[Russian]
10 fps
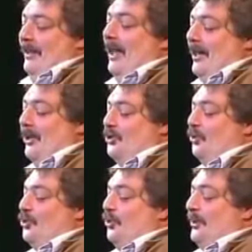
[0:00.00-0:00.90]
Я
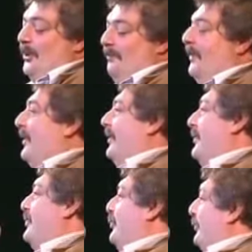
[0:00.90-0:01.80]
хочу
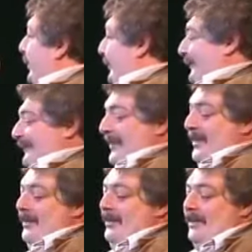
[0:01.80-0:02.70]
Цукерберга сюда».
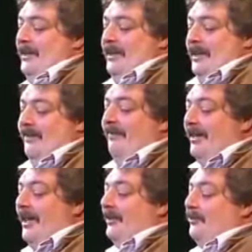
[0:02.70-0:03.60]

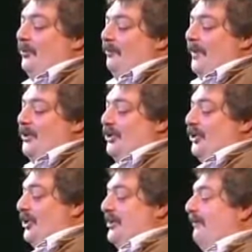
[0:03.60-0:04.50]
Говорят, он
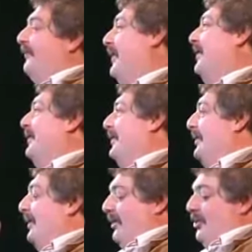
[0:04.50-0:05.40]
почти
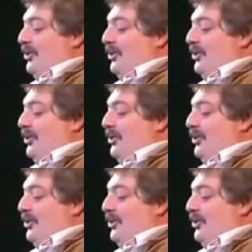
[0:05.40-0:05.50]
шизофреник, так